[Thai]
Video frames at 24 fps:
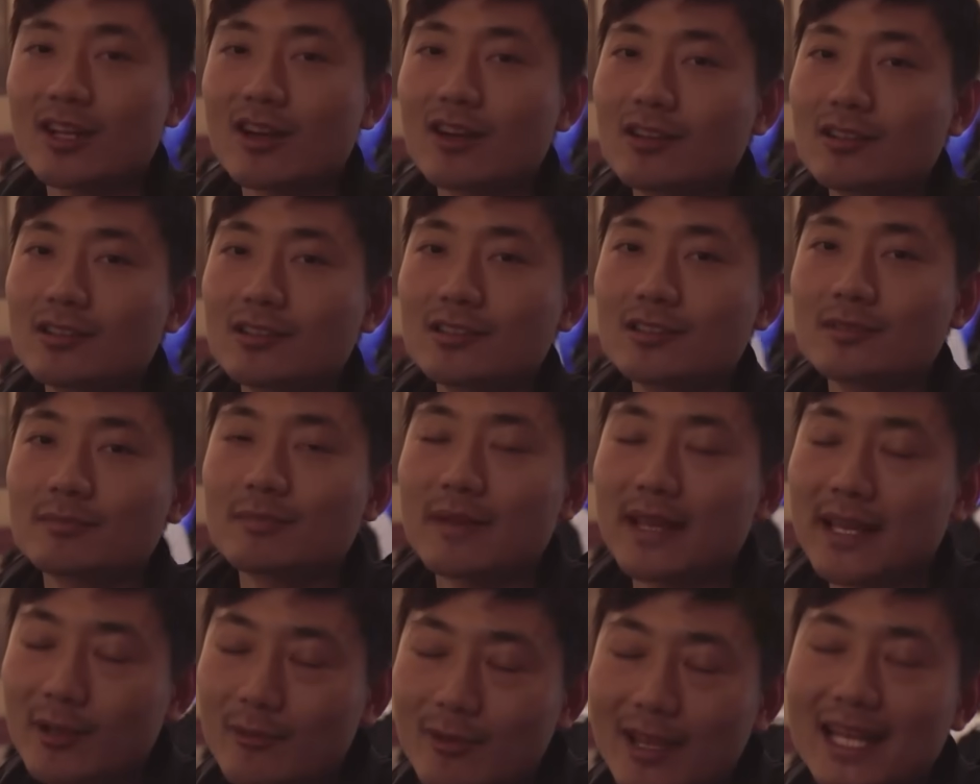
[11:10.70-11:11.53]
ต้อง
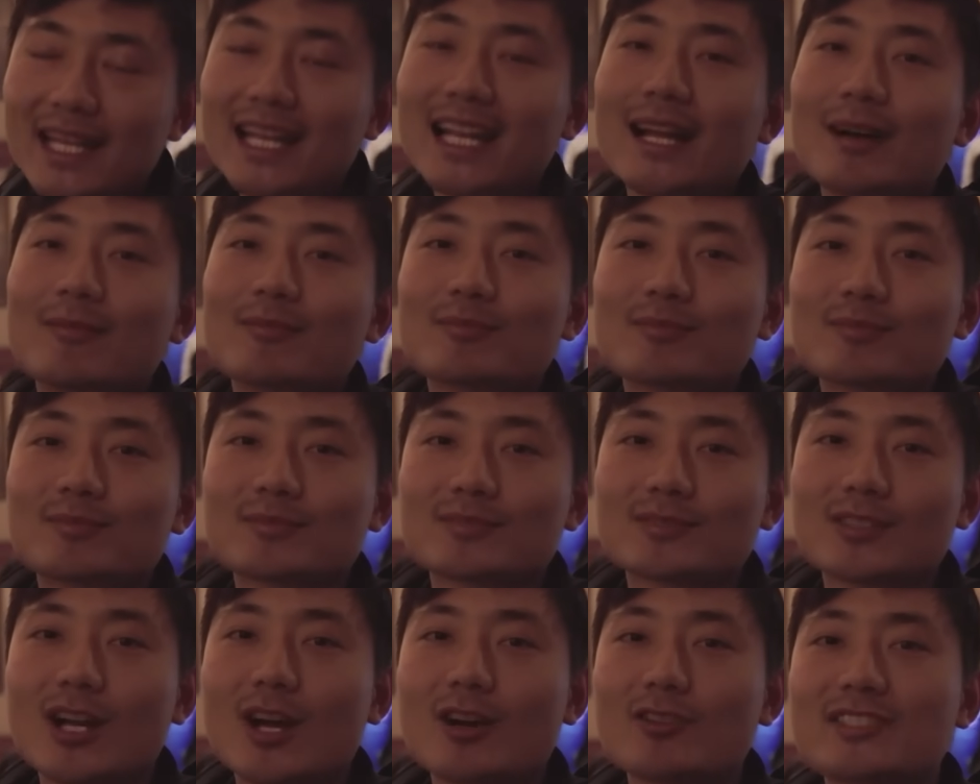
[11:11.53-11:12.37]
เมนิเวนครับ
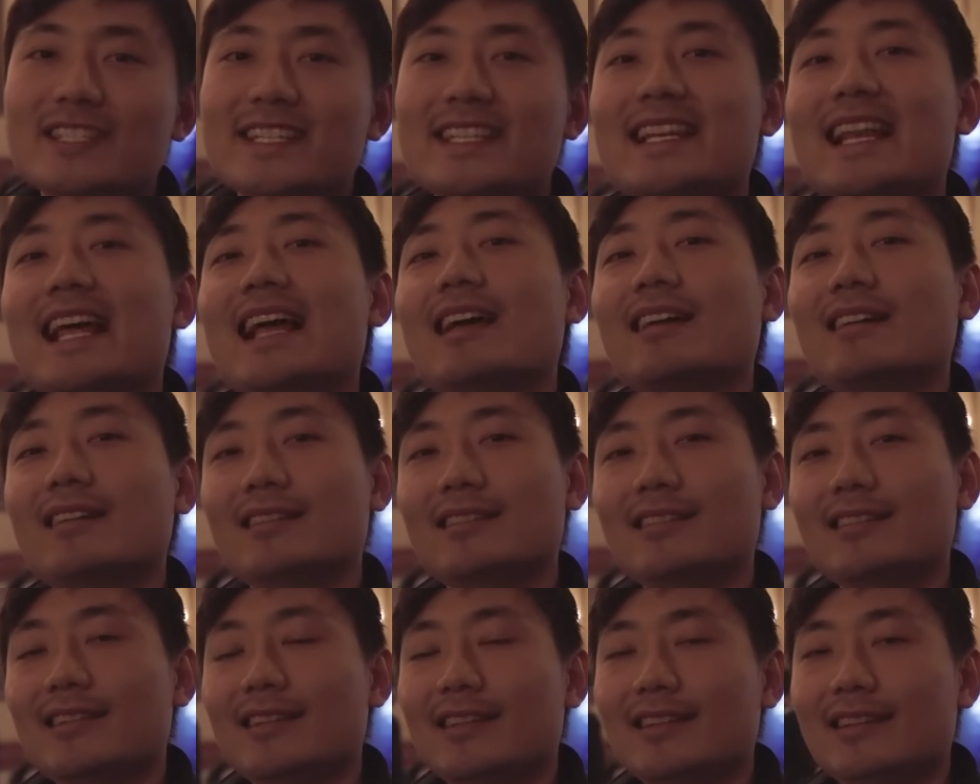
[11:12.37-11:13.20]
ต้องเอาจริงละ
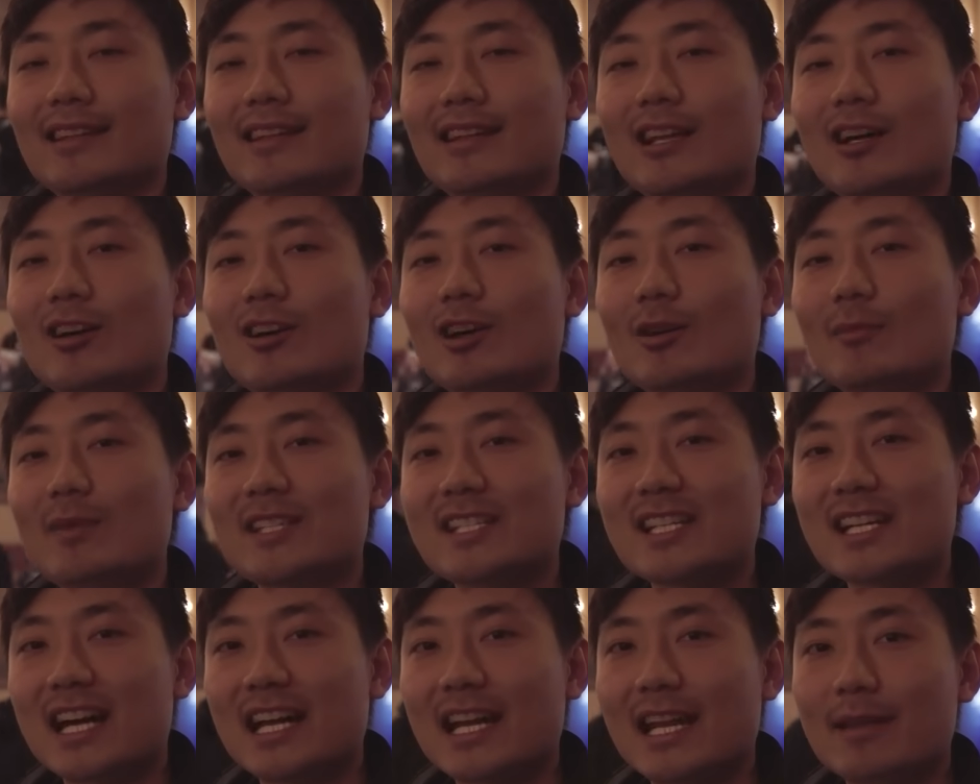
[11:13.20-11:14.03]
เดี๋ยวเราเข้าไป
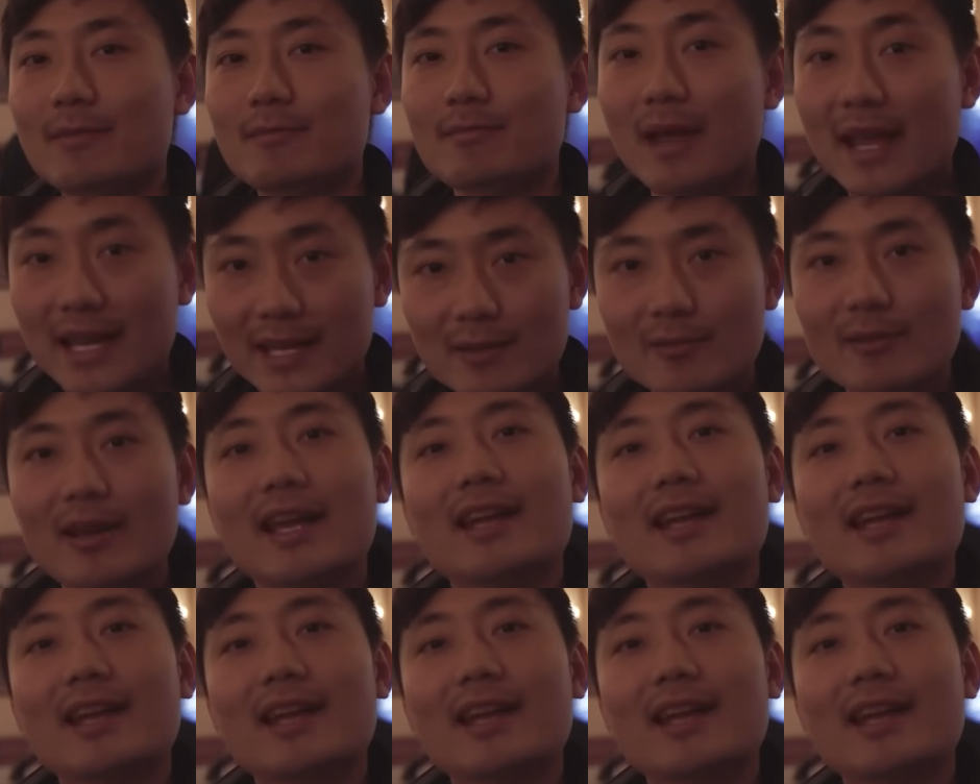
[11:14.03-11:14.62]
เจอกันในเมนิเว